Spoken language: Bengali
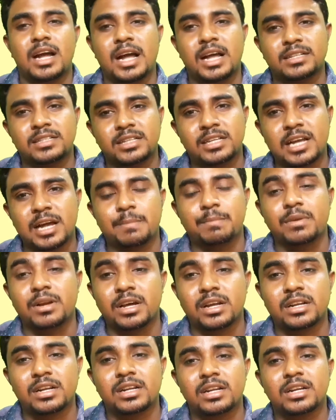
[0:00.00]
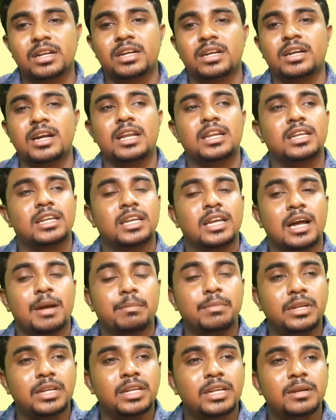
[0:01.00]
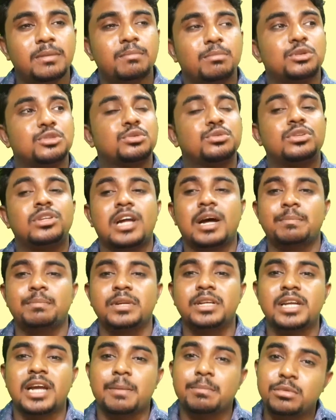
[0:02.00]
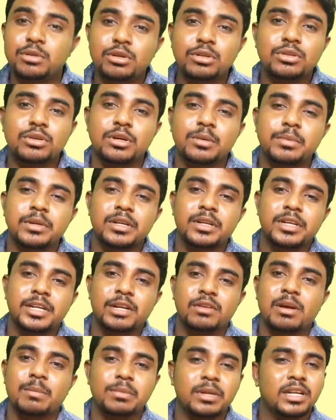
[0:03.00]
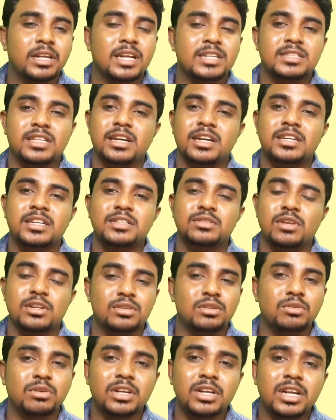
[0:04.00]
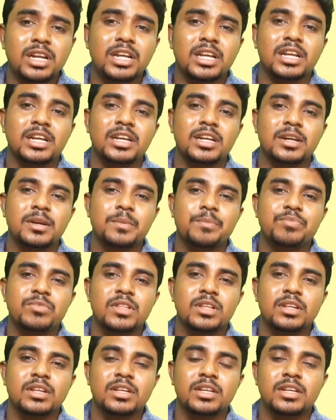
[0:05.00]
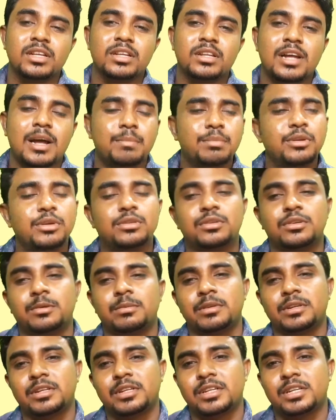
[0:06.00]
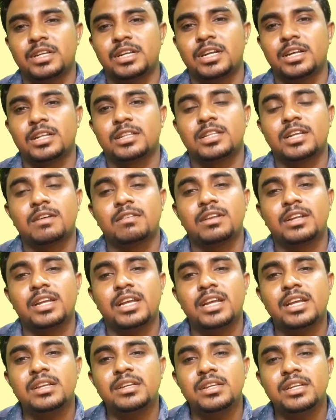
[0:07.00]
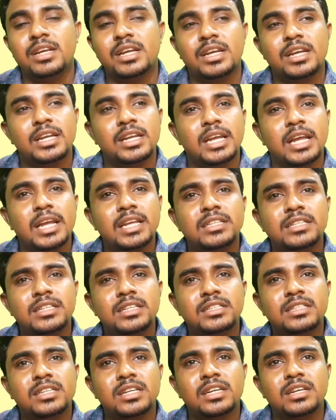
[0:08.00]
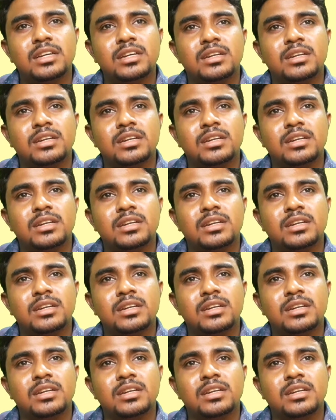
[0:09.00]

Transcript: আজকে আপনার কালকে আমি প্রতিদিন আপনি আপনিও তো হবেন কেন আপনি কি রাস্তাঘাটে চলাচল করেন না আপনিও তো হবেন তাহলে এই এই জিনিসটা